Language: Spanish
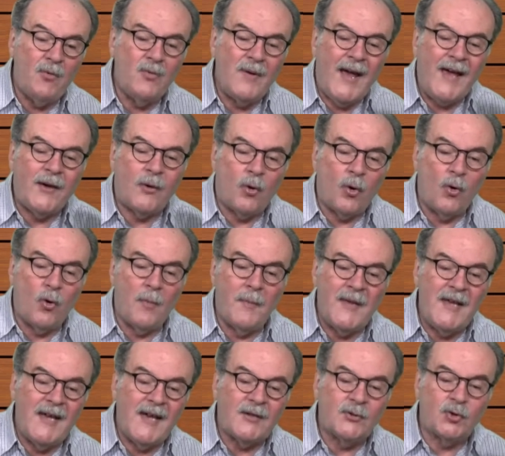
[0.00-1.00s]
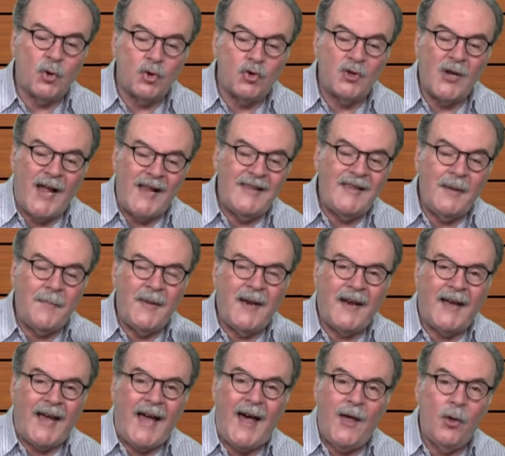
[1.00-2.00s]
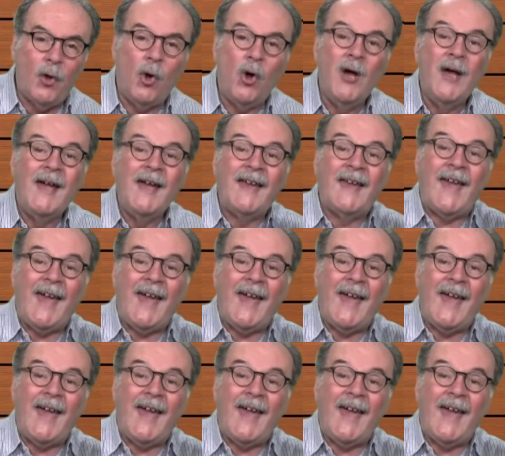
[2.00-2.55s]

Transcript: una economía social de mercado